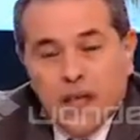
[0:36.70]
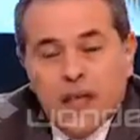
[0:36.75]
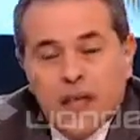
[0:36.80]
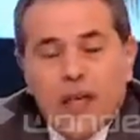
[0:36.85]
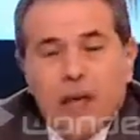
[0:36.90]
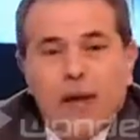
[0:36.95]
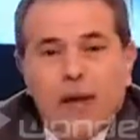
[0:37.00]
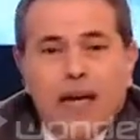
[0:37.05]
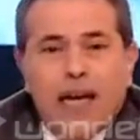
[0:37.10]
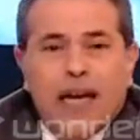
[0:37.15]

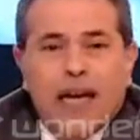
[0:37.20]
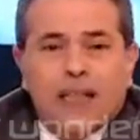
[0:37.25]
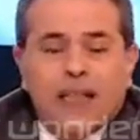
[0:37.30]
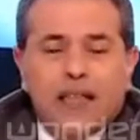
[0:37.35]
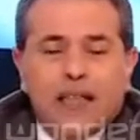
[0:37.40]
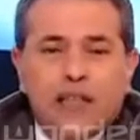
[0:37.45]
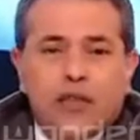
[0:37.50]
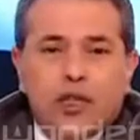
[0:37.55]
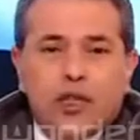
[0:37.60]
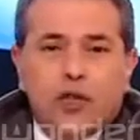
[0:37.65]
الجماعه اللي
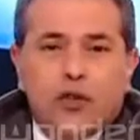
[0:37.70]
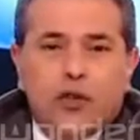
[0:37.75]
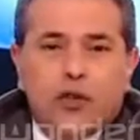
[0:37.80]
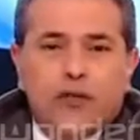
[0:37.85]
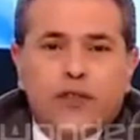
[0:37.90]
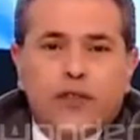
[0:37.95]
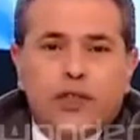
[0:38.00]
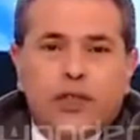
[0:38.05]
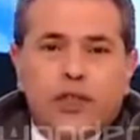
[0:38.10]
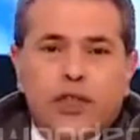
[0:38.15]
قاعدين يشدوا
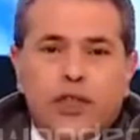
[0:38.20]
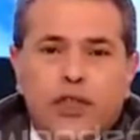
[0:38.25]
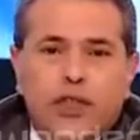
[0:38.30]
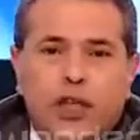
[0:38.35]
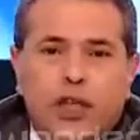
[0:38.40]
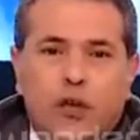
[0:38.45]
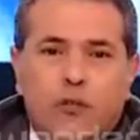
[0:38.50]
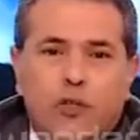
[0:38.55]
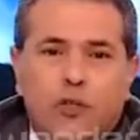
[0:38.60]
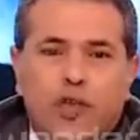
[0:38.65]
في
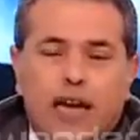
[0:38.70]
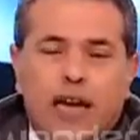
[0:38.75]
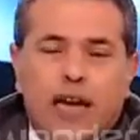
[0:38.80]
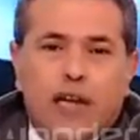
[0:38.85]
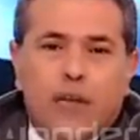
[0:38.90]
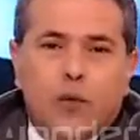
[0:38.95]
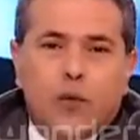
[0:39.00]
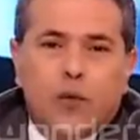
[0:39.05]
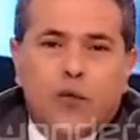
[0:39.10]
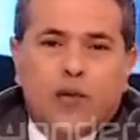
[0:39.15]
الشيشه ومش
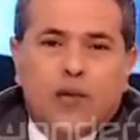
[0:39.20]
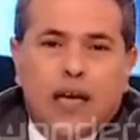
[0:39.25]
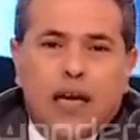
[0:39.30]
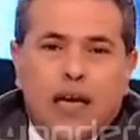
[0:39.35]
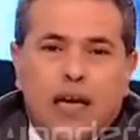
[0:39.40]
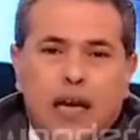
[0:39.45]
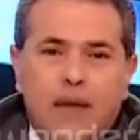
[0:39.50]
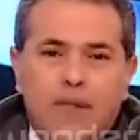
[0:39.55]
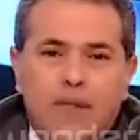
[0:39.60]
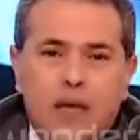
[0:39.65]
عاجبهم
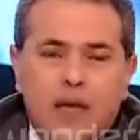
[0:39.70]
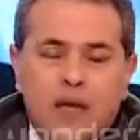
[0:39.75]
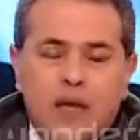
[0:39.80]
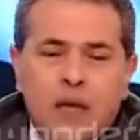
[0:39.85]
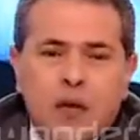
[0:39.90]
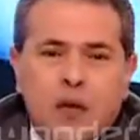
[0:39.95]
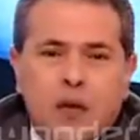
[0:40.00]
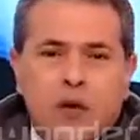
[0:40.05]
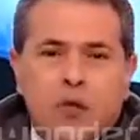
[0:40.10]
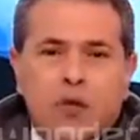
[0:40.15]
كلامي
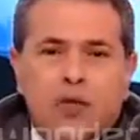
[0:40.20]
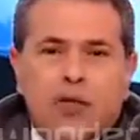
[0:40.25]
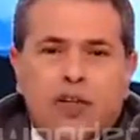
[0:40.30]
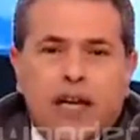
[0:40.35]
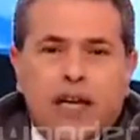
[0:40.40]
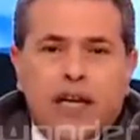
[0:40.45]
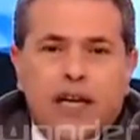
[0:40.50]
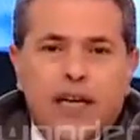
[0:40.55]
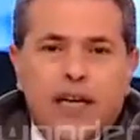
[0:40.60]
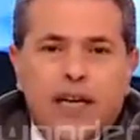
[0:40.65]

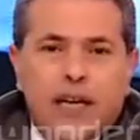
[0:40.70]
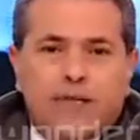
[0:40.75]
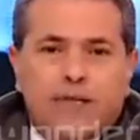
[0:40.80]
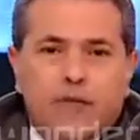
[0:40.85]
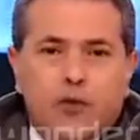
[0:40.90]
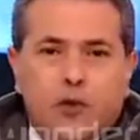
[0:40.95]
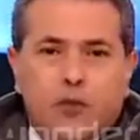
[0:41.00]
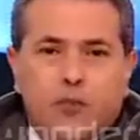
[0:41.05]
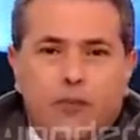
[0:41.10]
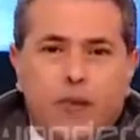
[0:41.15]
وشاغلين
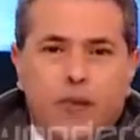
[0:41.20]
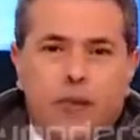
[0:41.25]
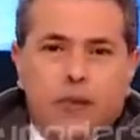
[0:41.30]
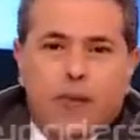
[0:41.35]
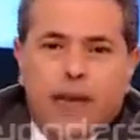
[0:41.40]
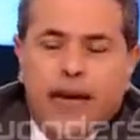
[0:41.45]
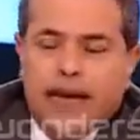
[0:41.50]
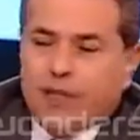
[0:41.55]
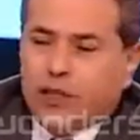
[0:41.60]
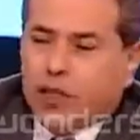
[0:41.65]
نفسهم
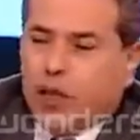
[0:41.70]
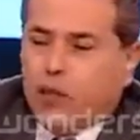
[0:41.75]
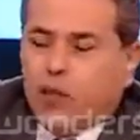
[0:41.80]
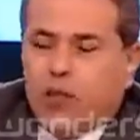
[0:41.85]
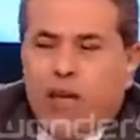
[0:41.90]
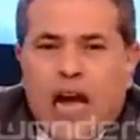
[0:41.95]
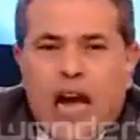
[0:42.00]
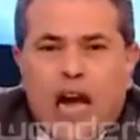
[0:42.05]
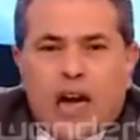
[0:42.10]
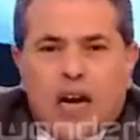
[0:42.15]
بالماشة
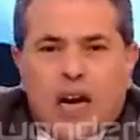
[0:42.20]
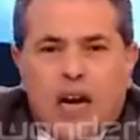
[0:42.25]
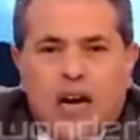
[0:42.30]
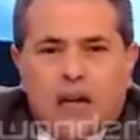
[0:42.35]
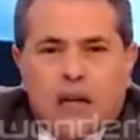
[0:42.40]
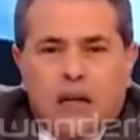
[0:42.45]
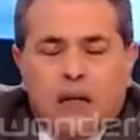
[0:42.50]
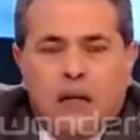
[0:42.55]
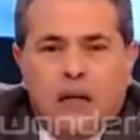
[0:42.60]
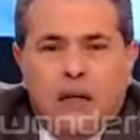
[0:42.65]

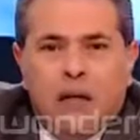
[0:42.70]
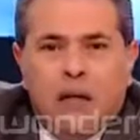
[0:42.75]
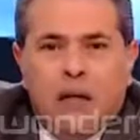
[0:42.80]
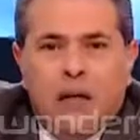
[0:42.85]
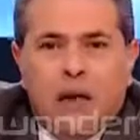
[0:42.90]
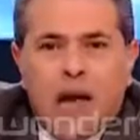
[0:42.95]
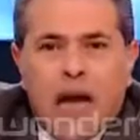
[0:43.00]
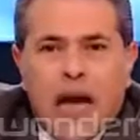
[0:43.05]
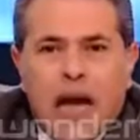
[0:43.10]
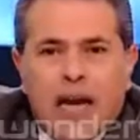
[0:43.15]
والحجر
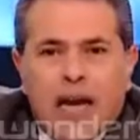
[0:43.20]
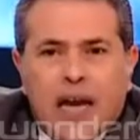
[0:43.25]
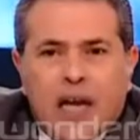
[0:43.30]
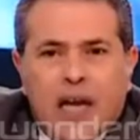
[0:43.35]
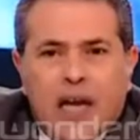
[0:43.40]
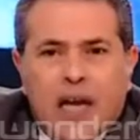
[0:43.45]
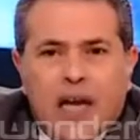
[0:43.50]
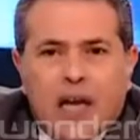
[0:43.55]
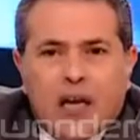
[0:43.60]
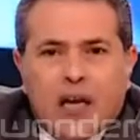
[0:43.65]
اللي
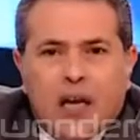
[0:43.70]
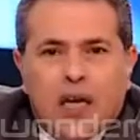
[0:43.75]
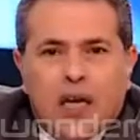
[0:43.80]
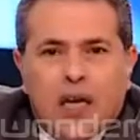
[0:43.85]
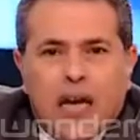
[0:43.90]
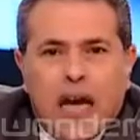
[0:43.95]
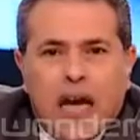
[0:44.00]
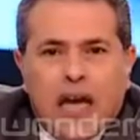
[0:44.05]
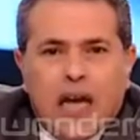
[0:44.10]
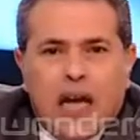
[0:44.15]
على
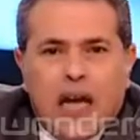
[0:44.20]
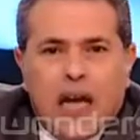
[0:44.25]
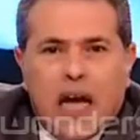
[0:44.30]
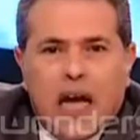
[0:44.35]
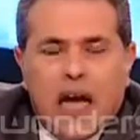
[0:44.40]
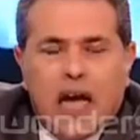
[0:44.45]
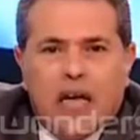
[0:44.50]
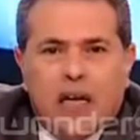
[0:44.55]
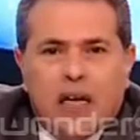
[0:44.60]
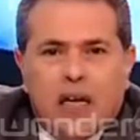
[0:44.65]
اللي على
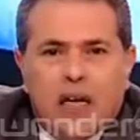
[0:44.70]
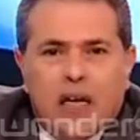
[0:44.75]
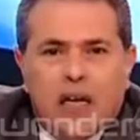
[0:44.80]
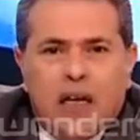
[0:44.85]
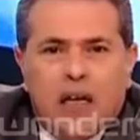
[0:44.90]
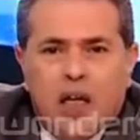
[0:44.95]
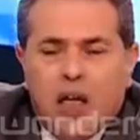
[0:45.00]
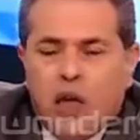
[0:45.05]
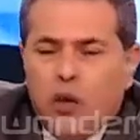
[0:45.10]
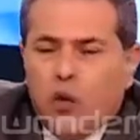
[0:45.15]

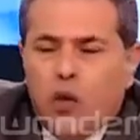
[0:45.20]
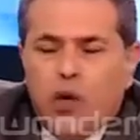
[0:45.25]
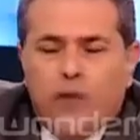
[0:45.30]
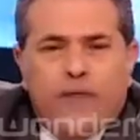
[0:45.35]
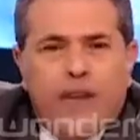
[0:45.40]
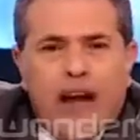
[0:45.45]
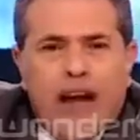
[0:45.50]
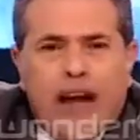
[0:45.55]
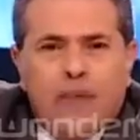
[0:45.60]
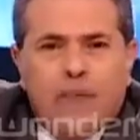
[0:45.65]
اللي
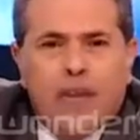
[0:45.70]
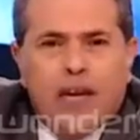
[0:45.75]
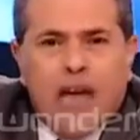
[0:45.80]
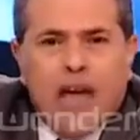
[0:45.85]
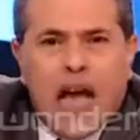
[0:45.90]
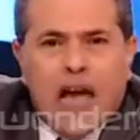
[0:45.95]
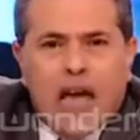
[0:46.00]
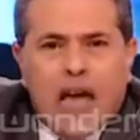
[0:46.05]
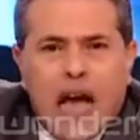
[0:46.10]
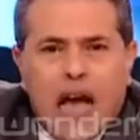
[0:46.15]
والفحم
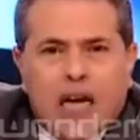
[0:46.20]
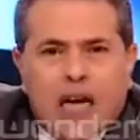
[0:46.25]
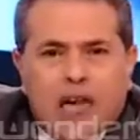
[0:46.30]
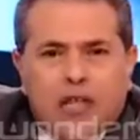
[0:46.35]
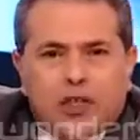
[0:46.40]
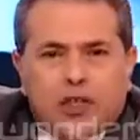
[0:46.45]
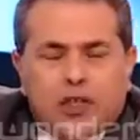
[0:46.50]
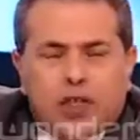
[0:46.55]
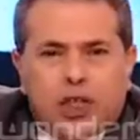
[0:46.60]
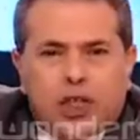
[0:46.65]
اللي على حجر
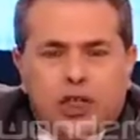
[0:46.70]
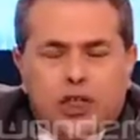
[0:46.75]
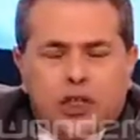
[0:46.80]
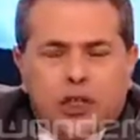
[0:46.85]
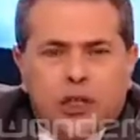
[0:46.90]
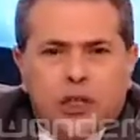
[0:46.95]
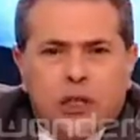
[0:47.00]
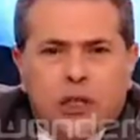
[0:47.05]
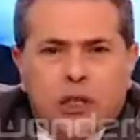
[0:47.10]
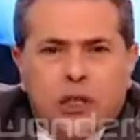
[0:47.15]

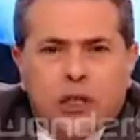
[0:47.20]
الشيش